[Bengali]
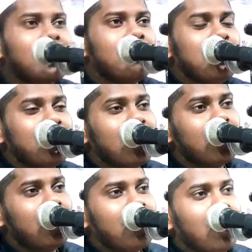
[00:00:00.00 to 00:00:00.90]
তাকে আমি
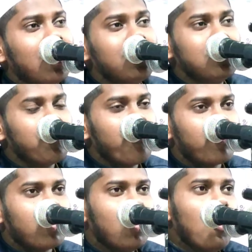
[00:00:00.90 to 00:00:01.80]
দেখি নাই
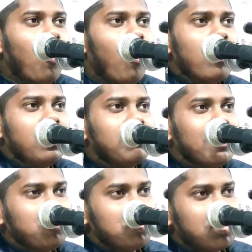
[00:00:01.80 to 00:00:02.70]
ওই
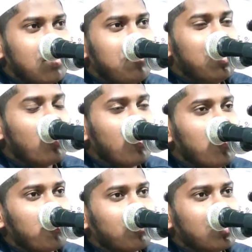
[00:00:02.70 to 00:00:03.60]
মানুষটা ভিতরে
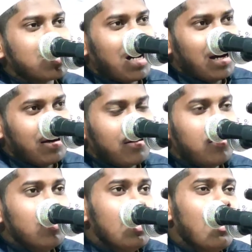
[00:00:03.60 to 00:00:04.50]
ঢুকতে চায়
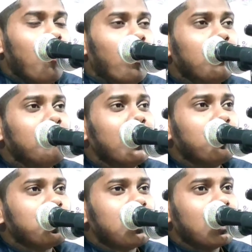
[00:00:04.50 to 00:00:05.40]
ওই
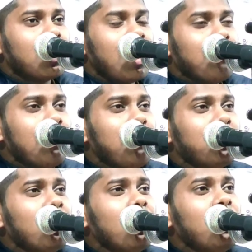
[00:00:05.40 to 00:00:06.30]
মানুষটাকে আমি
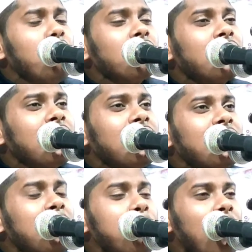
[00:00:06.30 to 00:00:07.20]
ভিতরে ঢুকতে
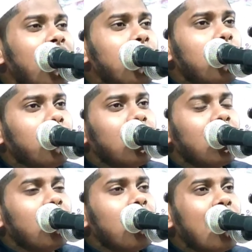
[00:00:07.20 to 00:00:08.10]
দিতে পারবো
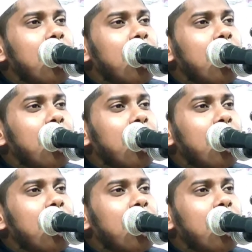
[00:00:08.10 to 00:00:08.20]
না গো